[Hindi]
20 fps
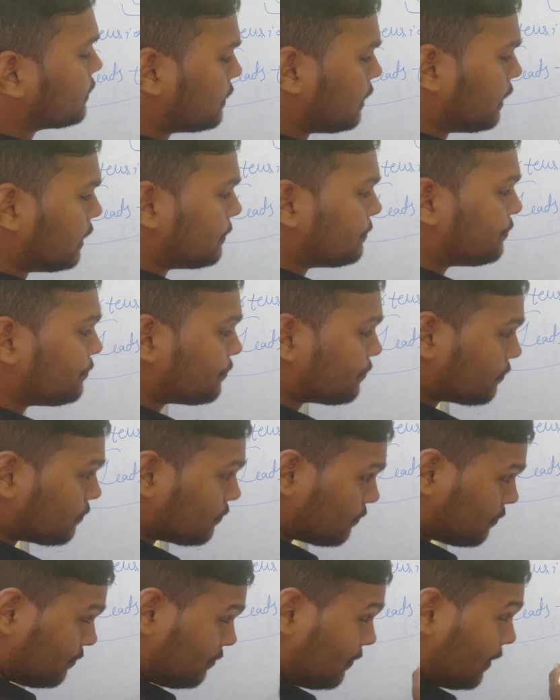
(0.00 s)
सकता है
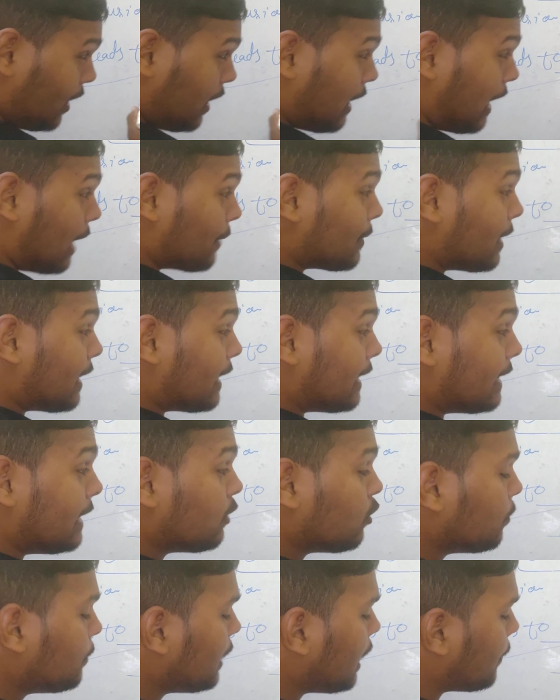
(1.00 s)
आपकी
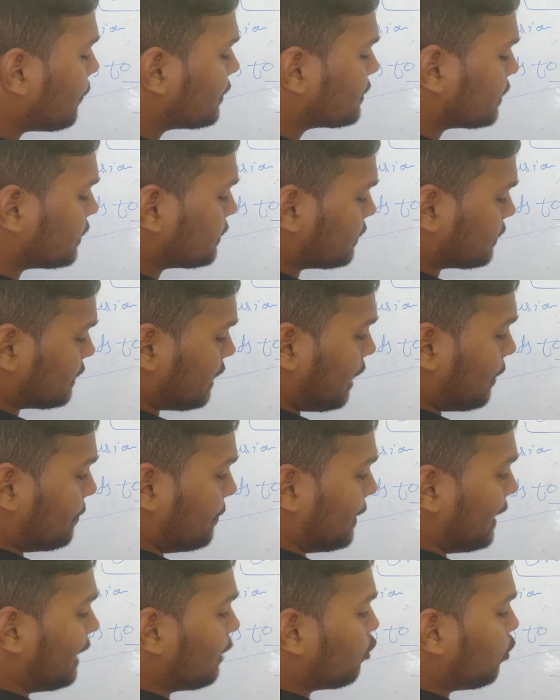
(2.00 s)
किडनी को भी डैमेज कर सकता है
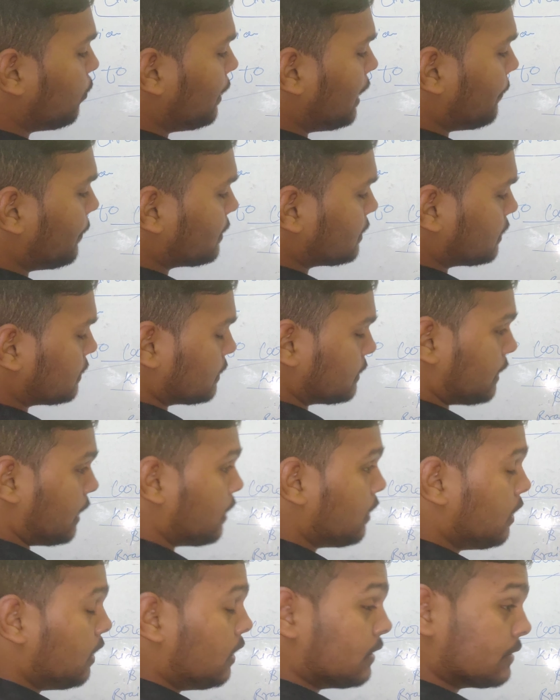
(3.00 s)
ब्रेन को भी डैमेज कर सकता
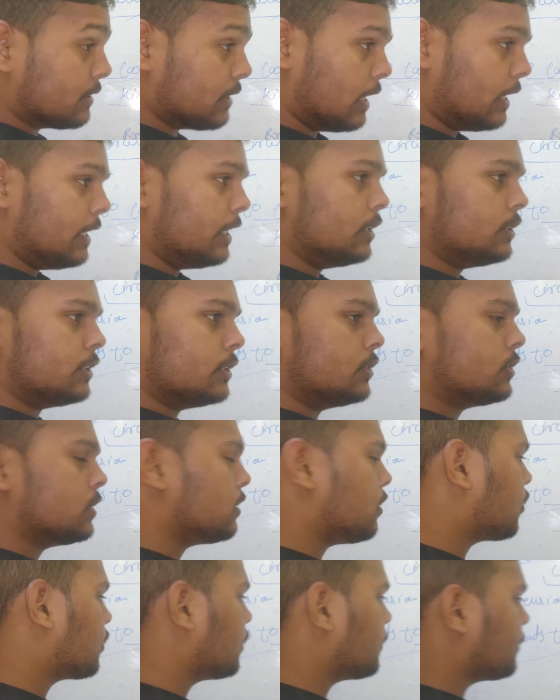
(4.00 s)
है सारे इसेंशियल
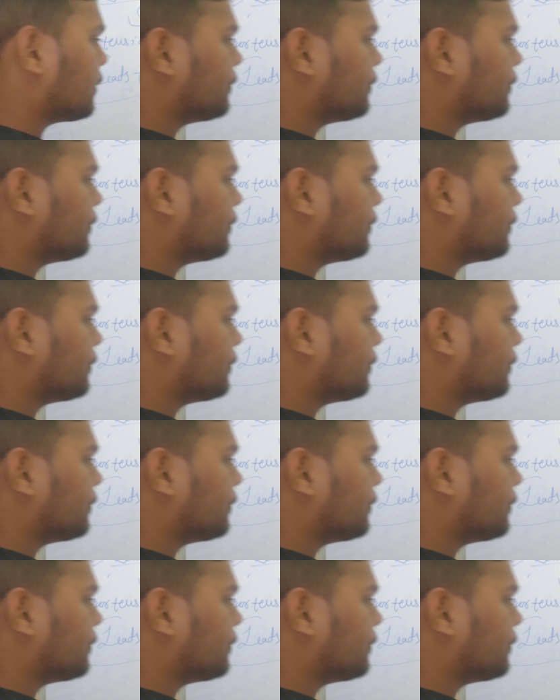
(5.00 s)
ऑर्गन